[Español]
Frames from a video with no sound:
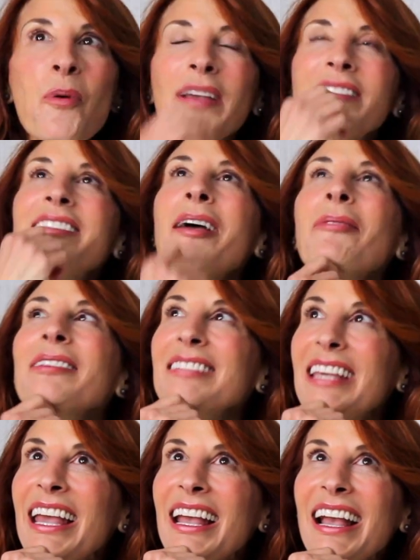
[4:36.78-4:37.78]
Pues
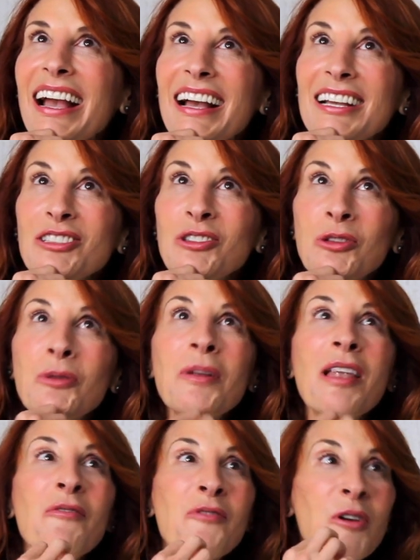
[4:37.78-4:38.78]
sabes que yo
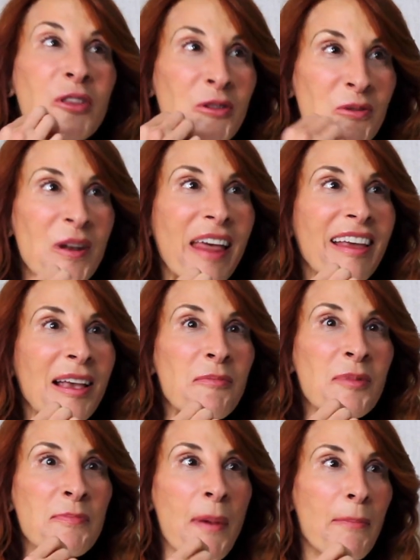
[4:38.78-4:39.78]
tuve la fortuna de
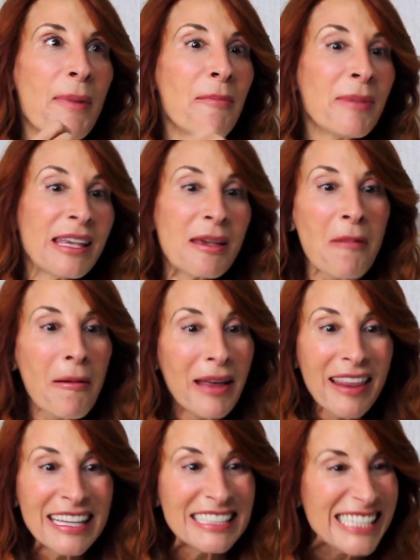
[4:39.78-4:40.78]
que mi papá me
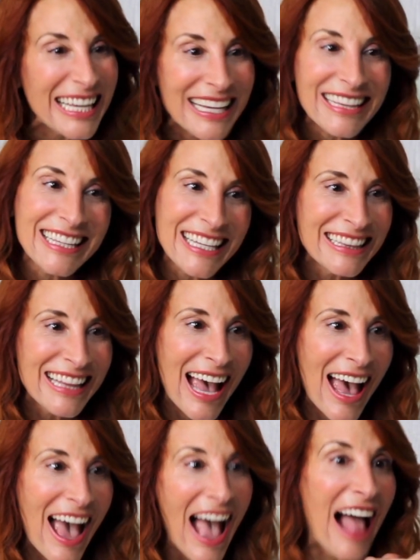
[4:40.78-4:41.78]
llevaba de
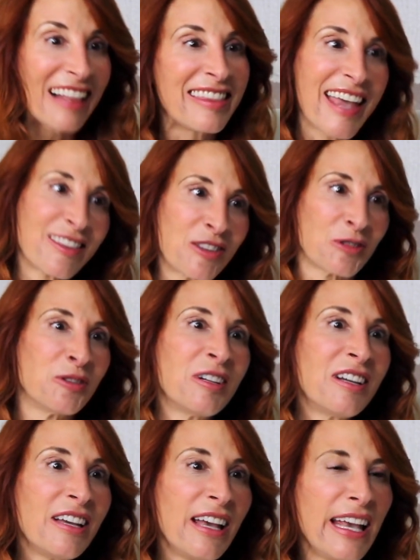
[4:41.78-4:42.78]
chiquitita al teatro.
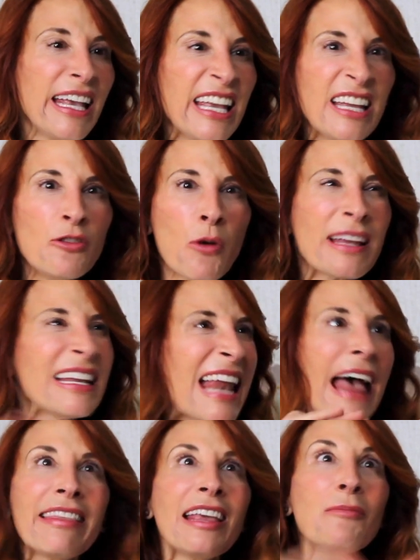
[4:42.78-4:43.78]
Y no hay
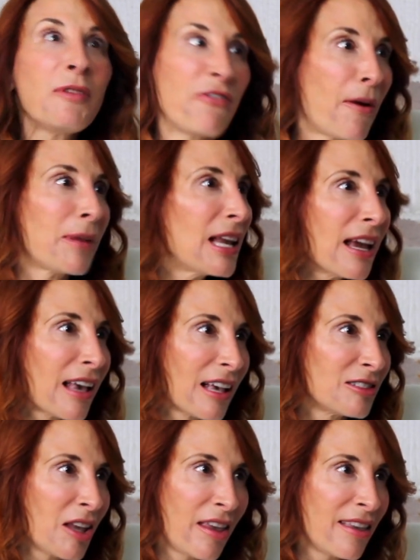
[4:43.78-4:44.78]
nadie en mi familia
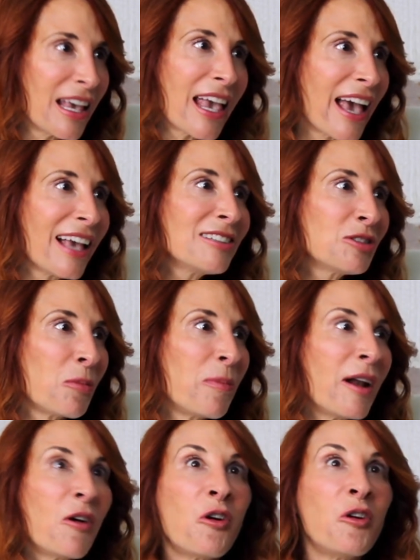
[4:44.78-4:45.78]
que se dedique a esto,
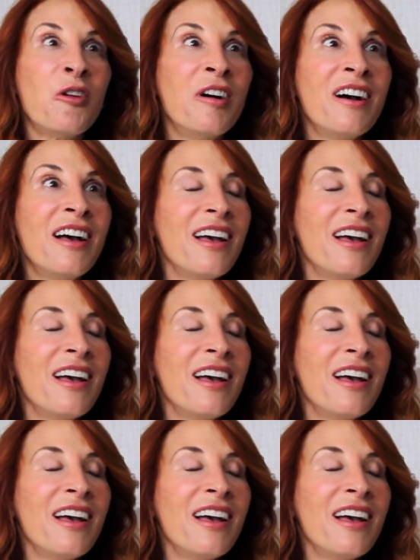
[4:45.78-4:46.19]
pero